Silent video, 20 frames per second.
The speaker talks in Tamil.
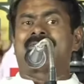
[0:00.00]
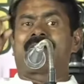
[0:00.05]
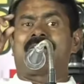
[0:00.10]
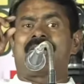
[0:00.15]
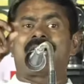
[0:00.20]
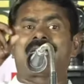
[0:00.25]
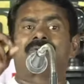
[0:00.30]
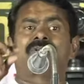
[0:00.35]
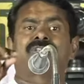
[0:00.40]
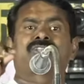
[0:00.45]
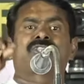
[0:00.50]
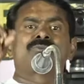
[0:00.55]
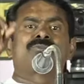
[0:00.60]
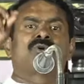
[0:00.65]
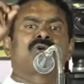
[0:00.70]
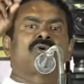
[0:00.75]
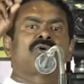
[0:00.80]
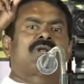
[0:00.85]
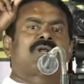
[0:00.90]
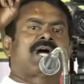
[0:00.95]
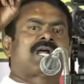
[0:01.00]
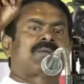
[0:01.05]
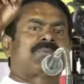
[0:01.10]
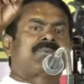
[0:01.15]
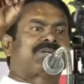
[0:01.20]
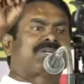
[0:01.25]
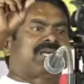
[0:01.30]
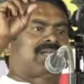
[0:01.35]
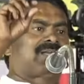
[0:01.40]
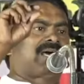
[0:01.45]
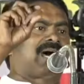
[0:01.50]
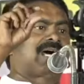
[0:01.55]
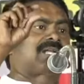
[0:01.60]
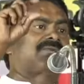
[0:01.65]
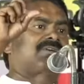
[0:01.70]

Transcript: அவர் அறுபத்தி மூணு விழுக்காடு போயிட்டார்